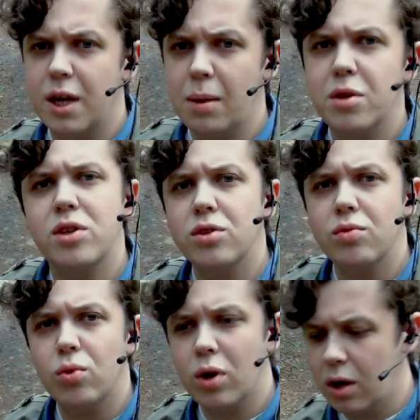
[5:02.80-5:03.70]
записи
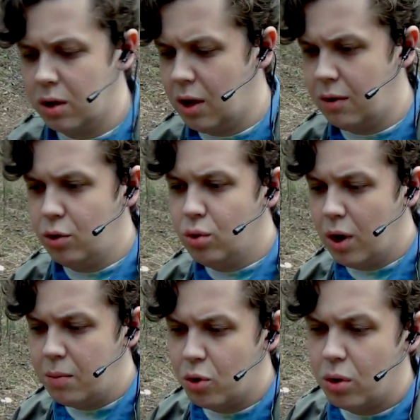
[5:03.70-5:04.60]
звука на
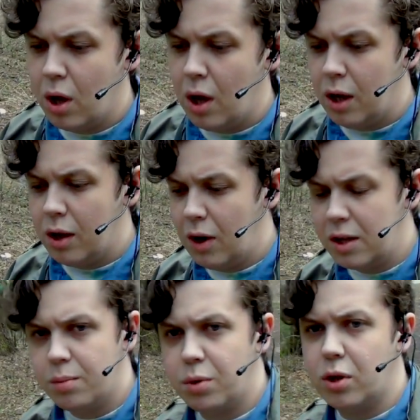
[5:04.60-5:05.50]
видеокамеру
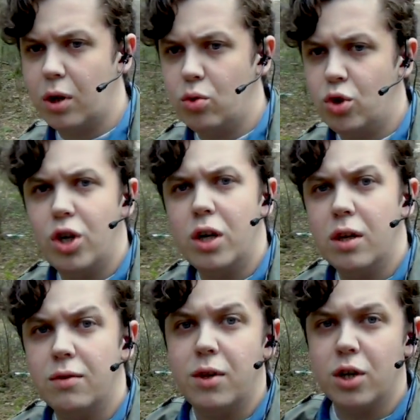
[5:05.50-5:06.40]
является
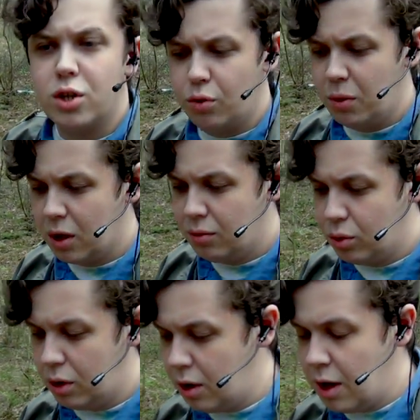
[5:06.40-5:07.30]
подключение внешнего
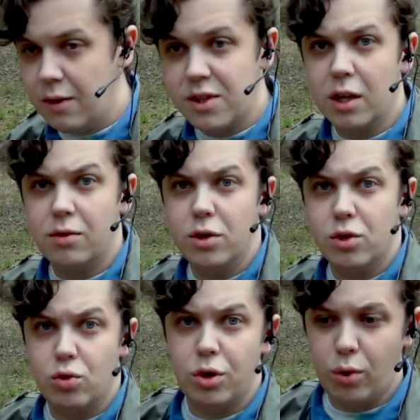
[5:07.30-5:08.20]
микрофона в
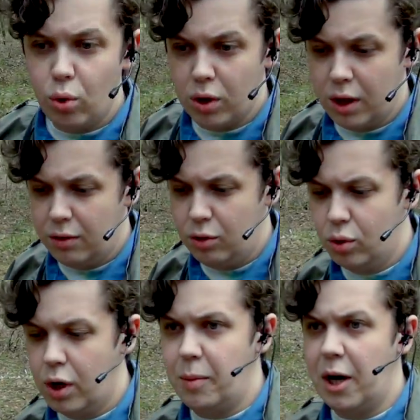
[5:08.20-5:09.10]
соответствующий вход на этой
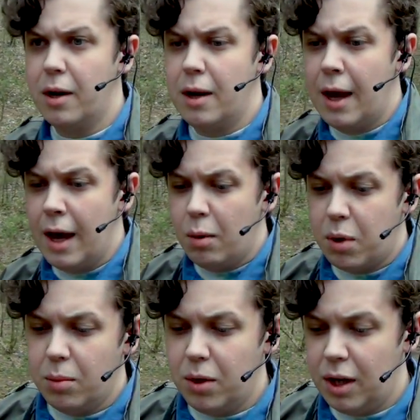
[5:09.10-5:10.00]
видеокамере.
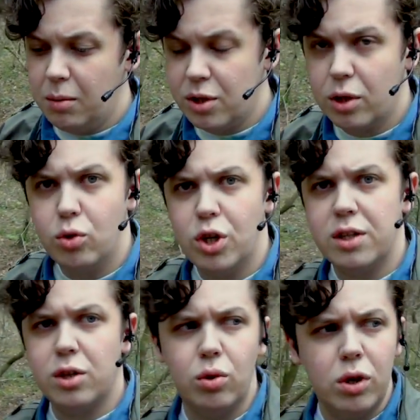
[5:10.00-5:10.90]
Проблема
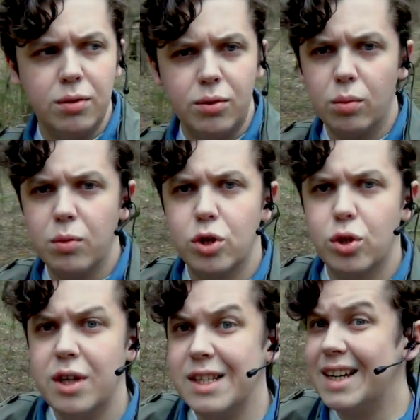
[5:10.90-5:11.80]
заключается только в том,
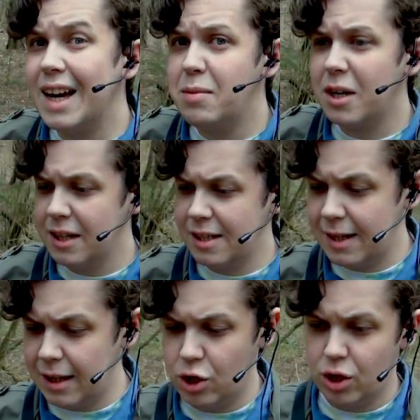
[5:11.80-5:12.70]
что если камера
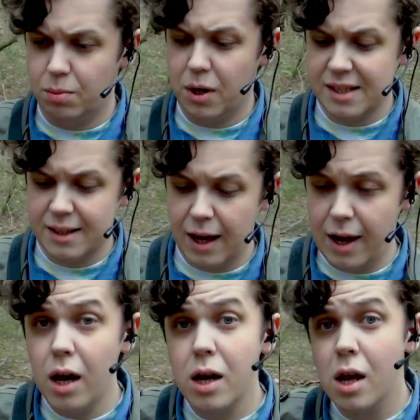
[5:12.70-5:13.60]
достаточно
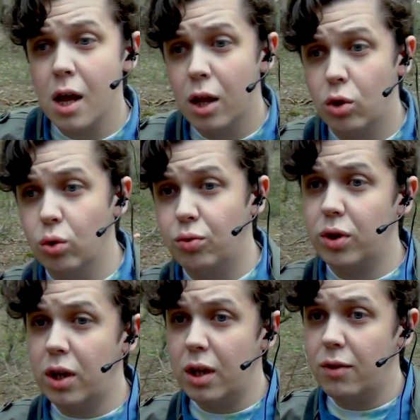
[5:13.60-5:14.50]
простая, то в
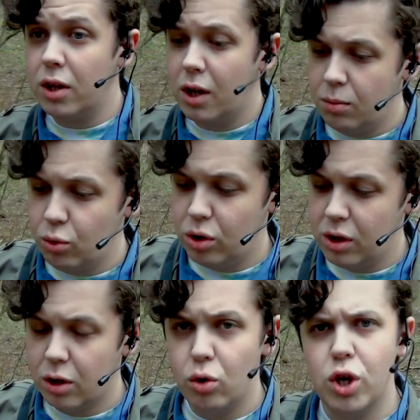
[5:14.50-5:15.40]
ней наверняка будет
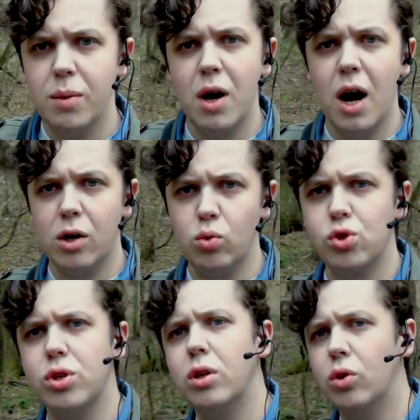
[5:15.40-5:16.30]
неотключаемый
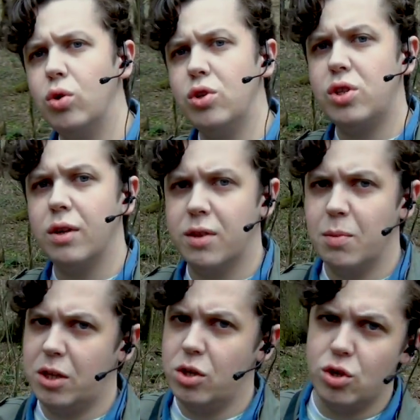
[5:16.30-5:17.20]
ARUS, то есть
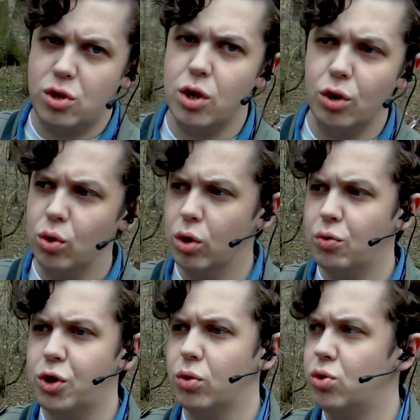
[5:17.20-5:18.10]
автоматический
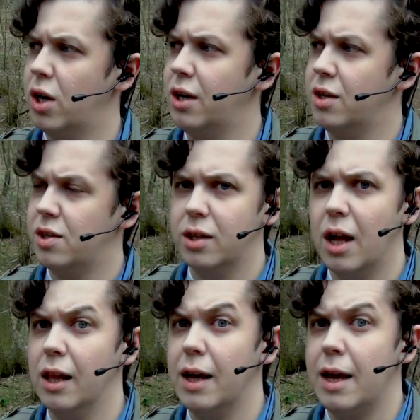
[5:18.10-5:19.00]
регулировщик усиления
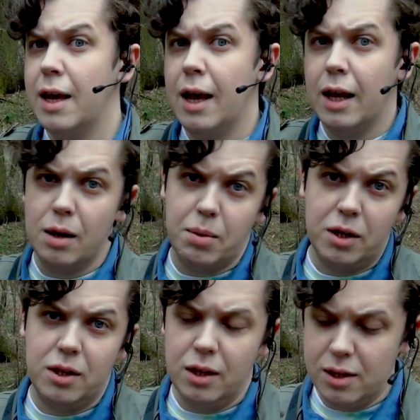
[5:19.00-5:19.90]
сигнала. На
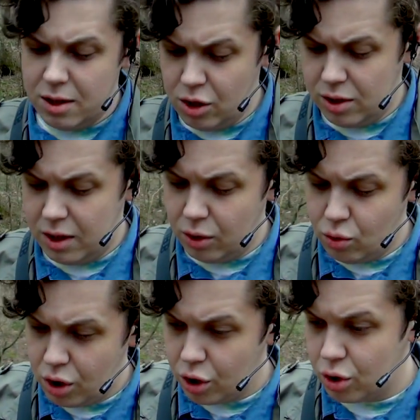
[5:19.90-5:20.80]
практике это значит
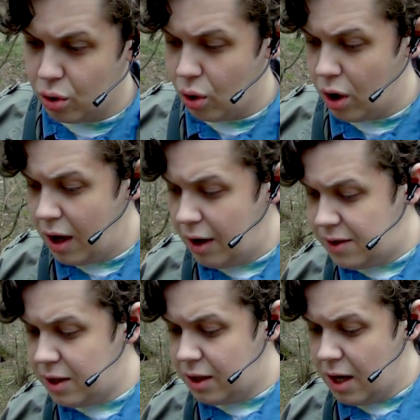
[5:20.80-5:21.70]
следующее, что
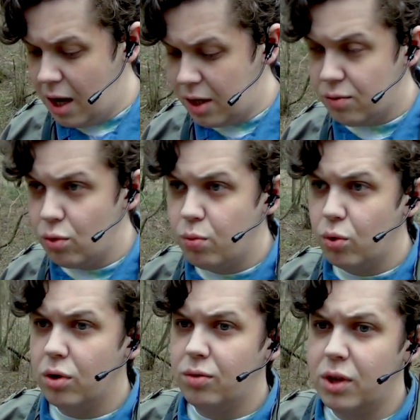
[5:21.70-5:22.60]
всегда звук
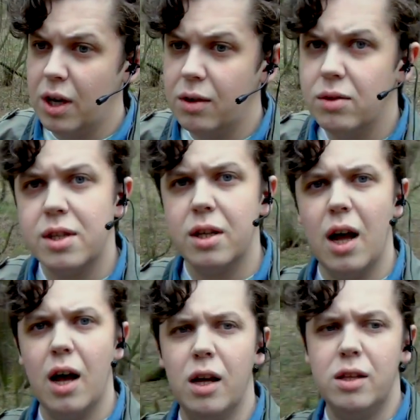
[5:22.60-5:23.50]
будет вытягиваться
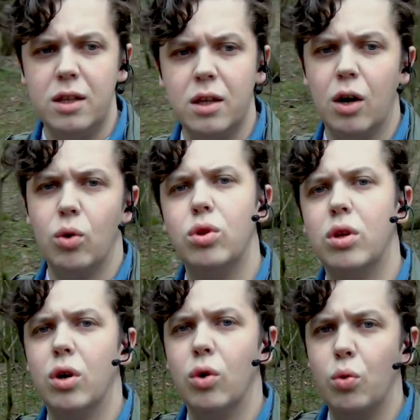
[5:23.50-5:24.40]
на один
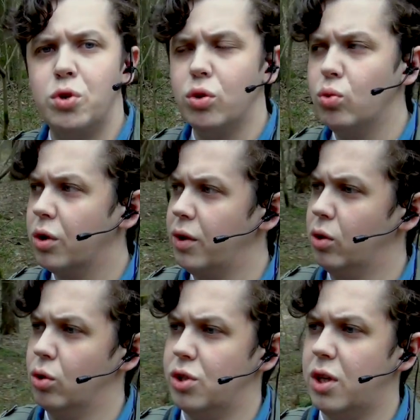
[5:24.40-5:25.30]
какой-то общий уровень.
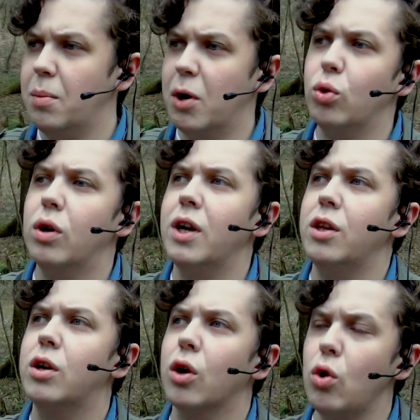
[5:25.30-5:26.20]
То есть я могу
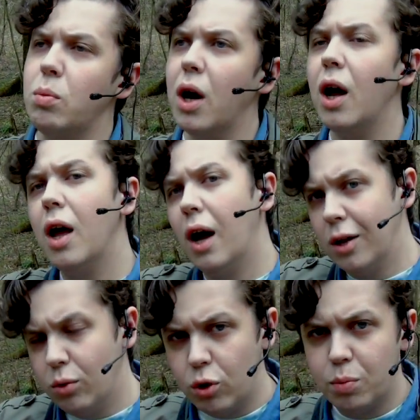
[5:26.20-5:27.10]
говорить громко,
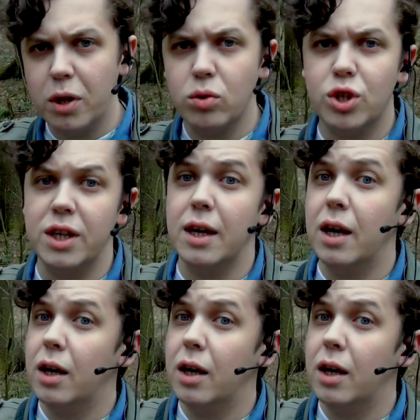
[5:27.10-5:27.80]
оно будет приглушать.